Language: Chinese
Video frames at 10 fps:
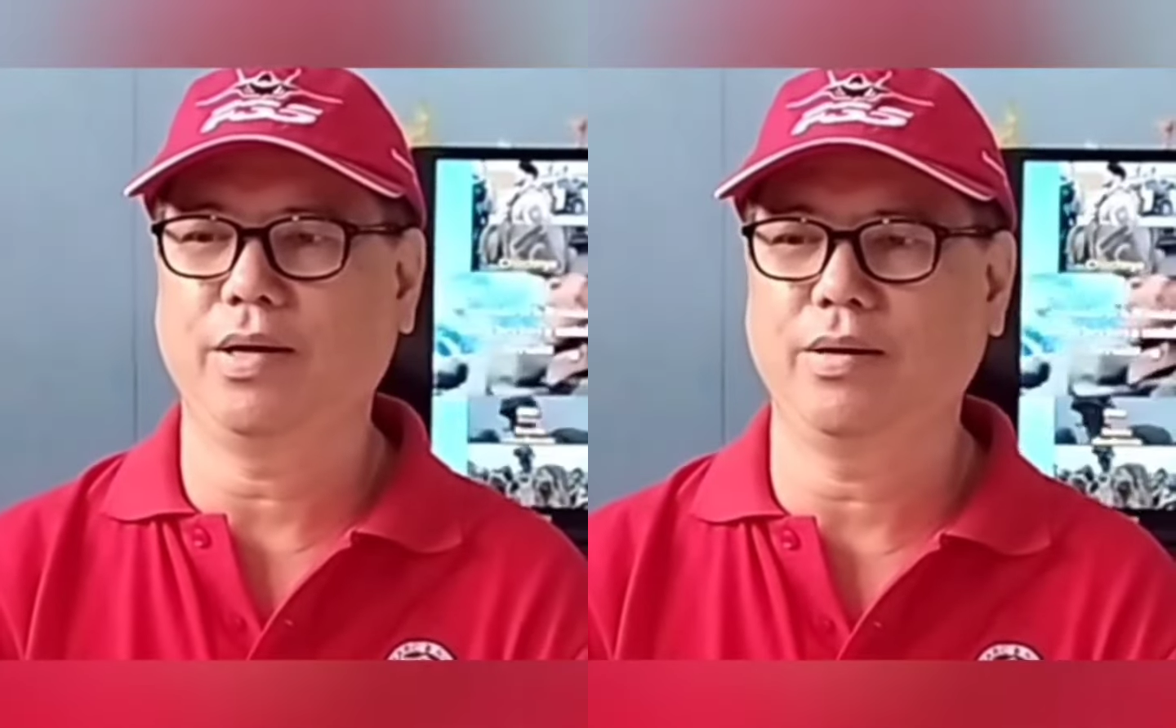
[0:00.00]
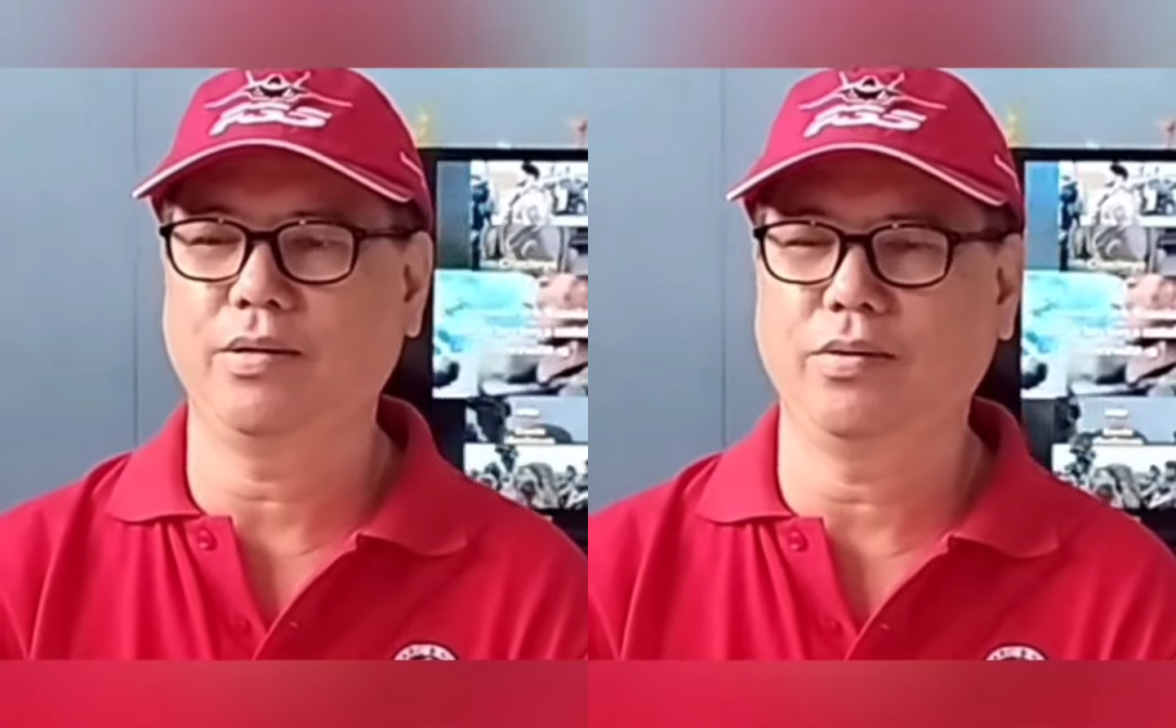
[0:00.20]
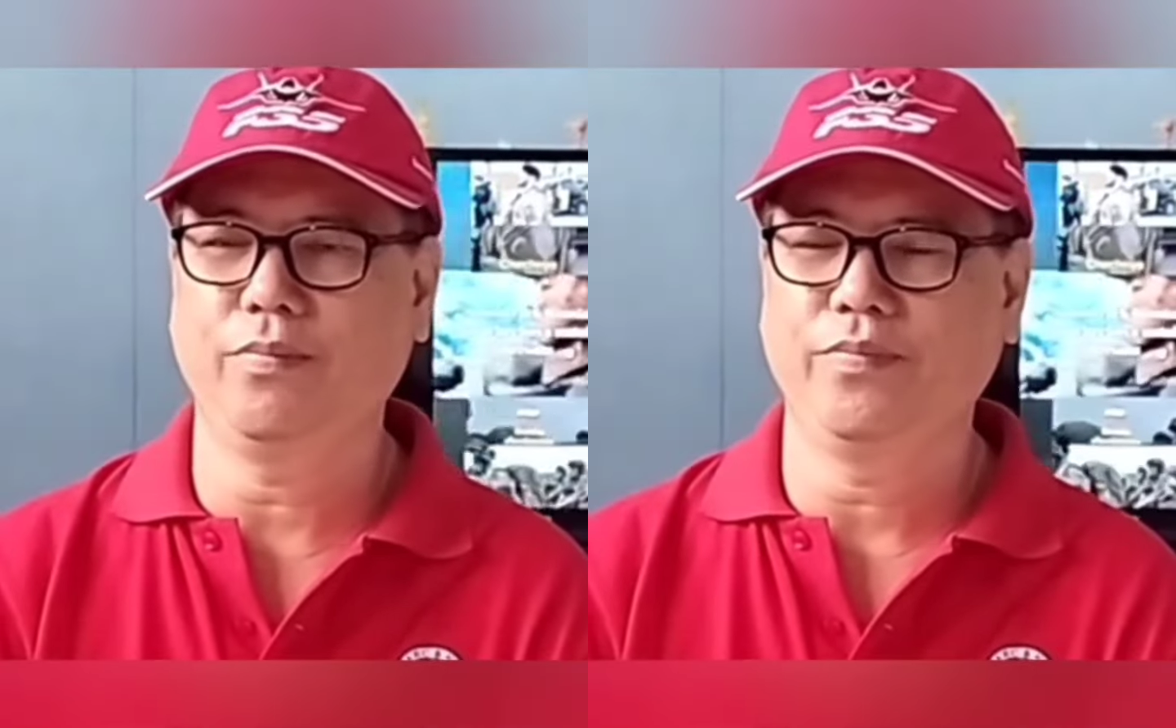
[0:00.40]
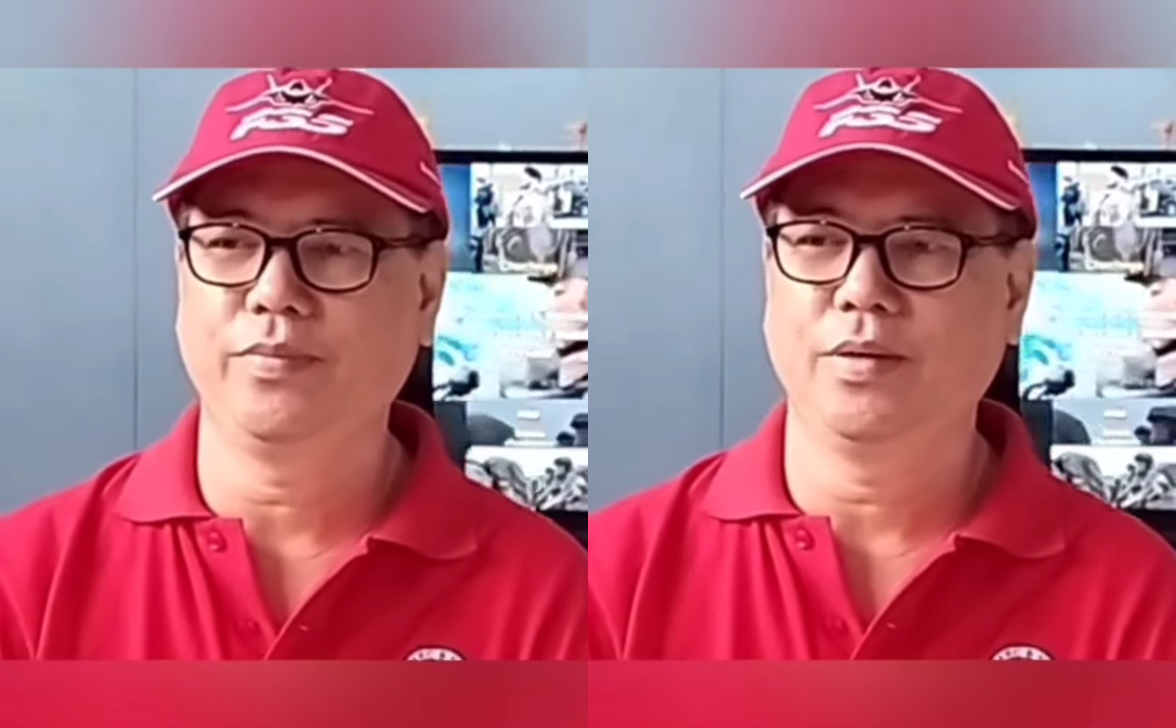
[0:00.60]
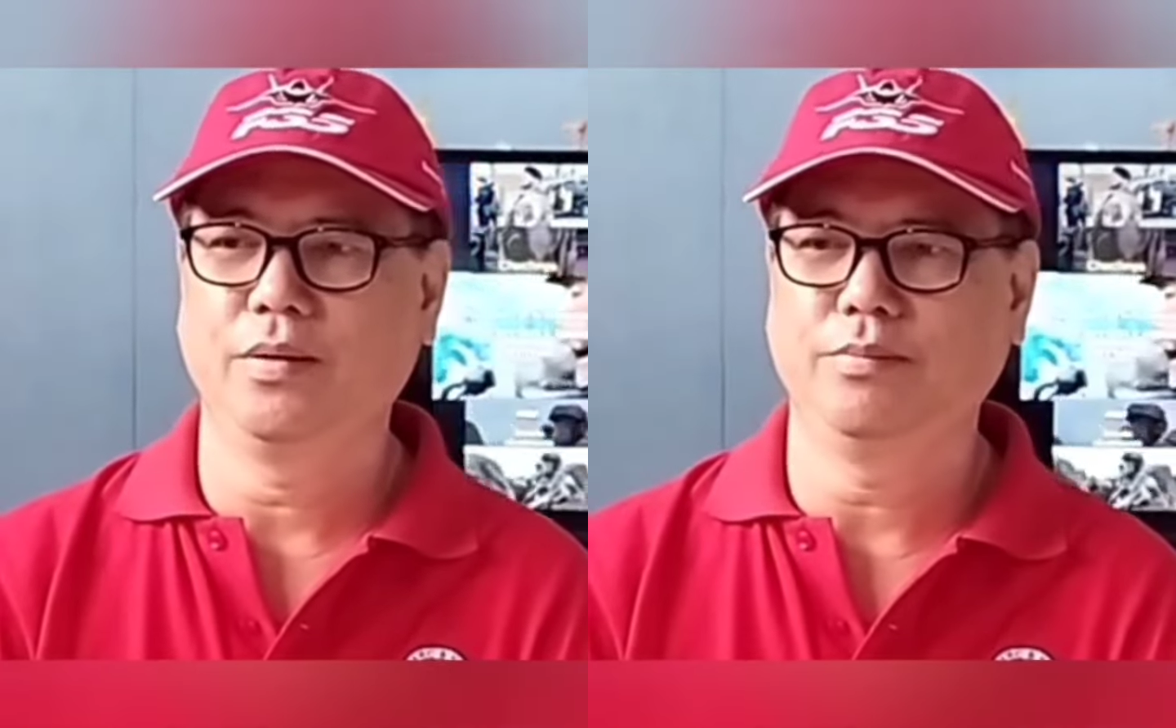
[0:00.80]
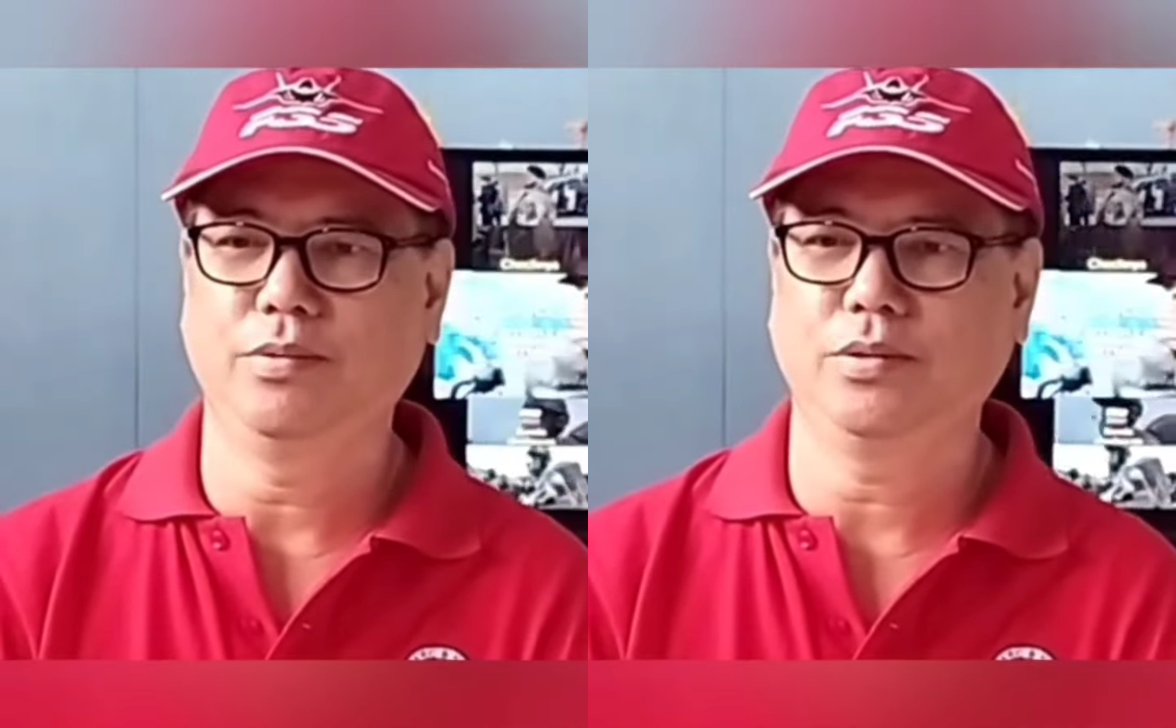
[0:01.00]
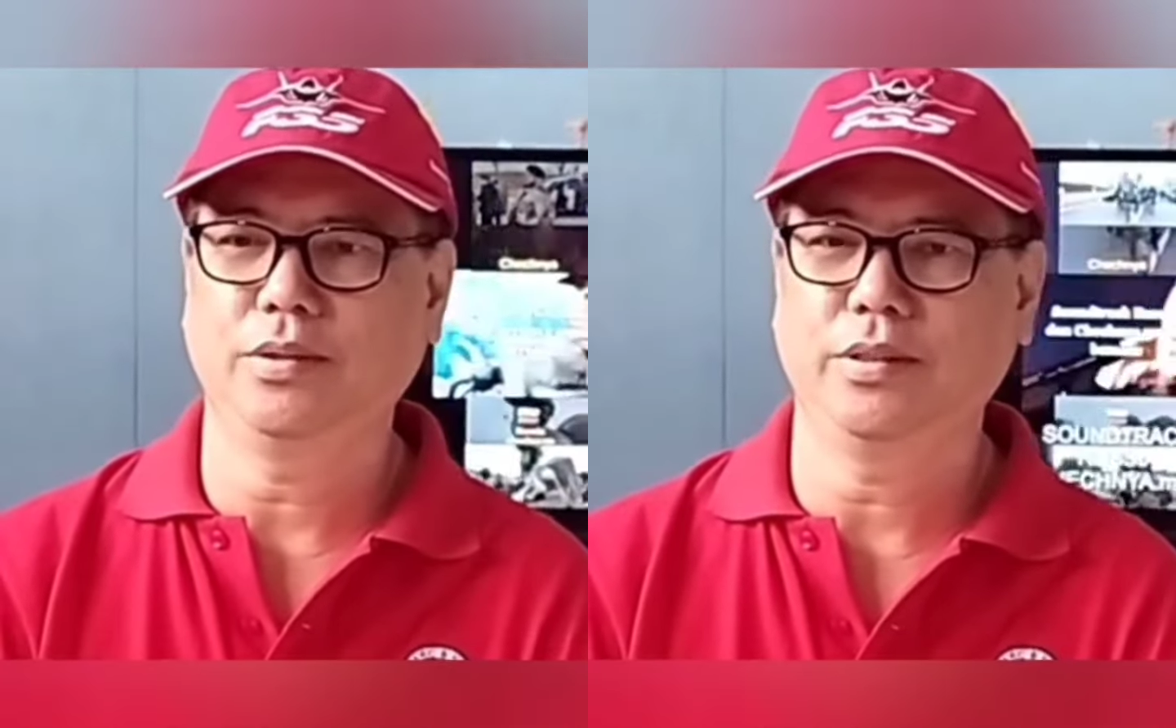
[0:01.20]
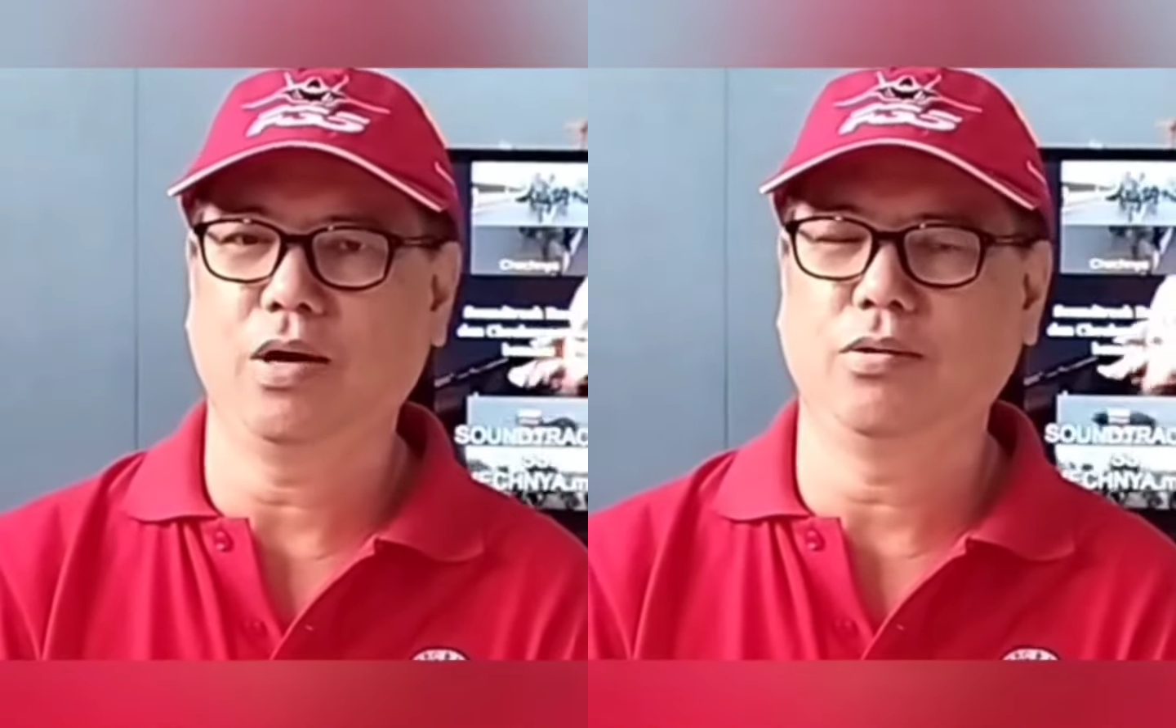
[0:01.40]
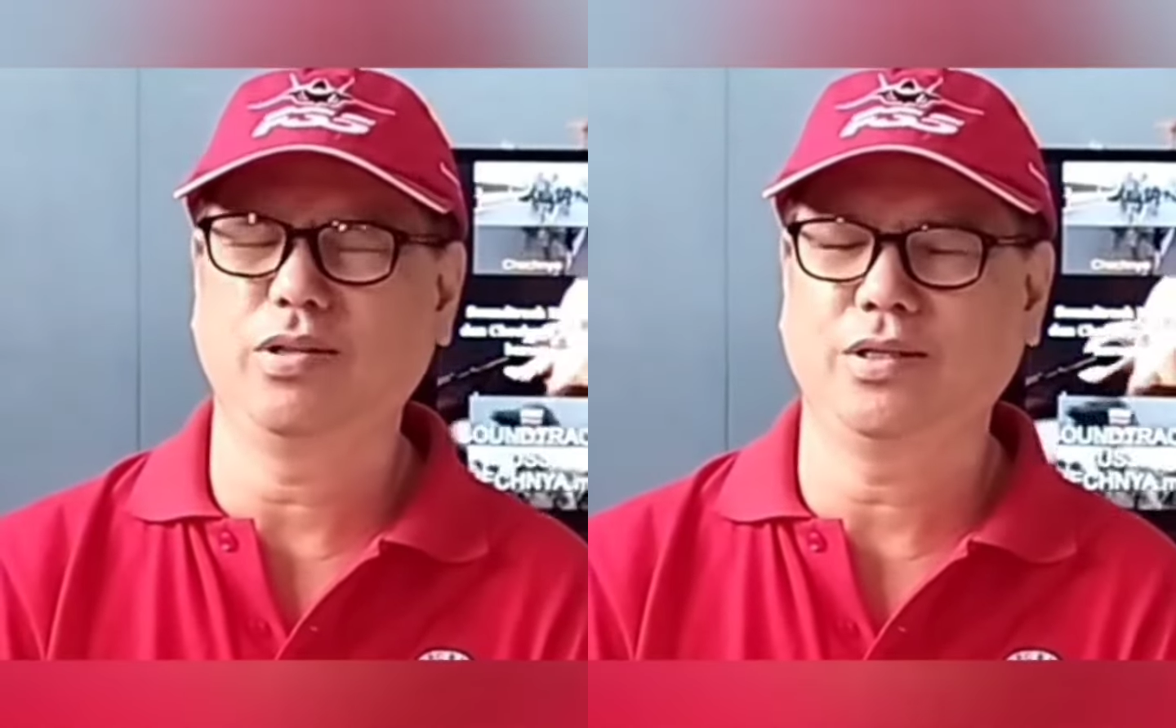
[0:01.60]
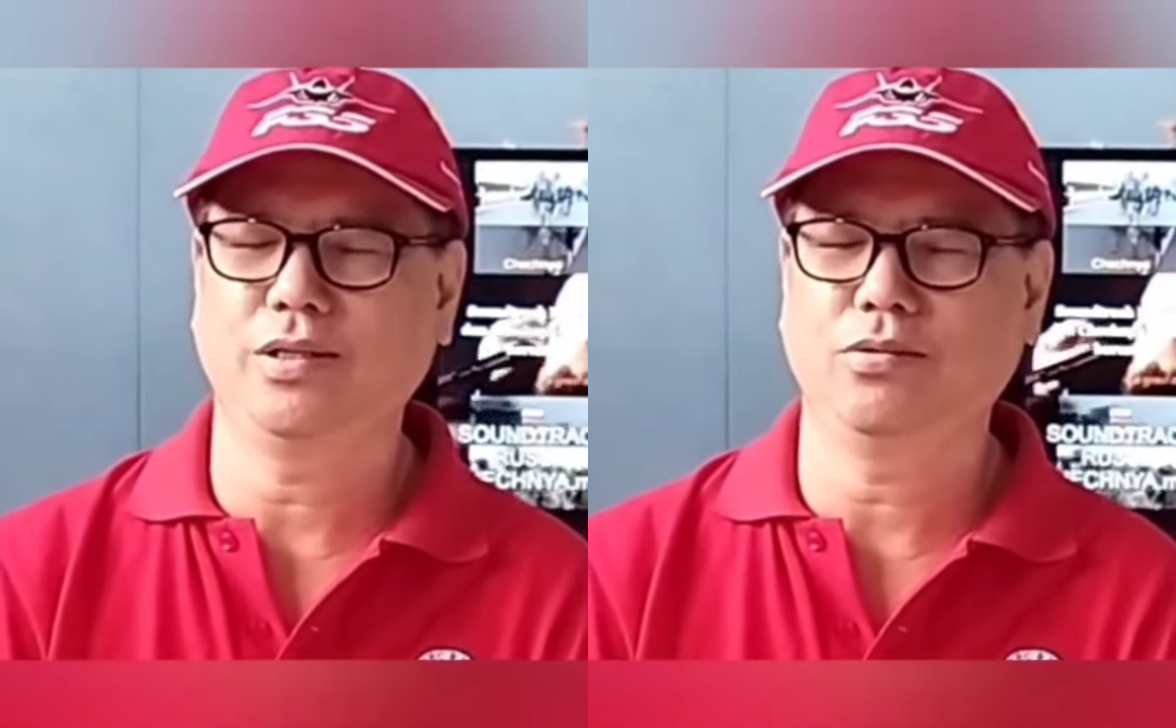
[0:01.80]
北顿内斯克的八十八
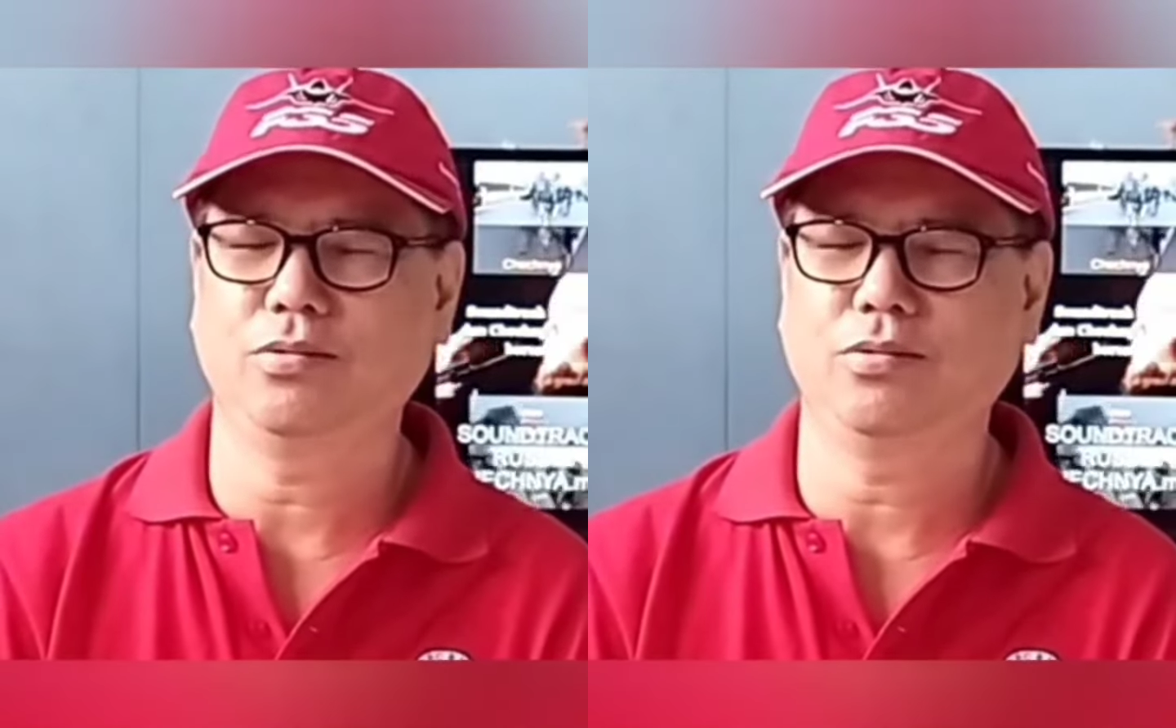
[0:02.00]
先。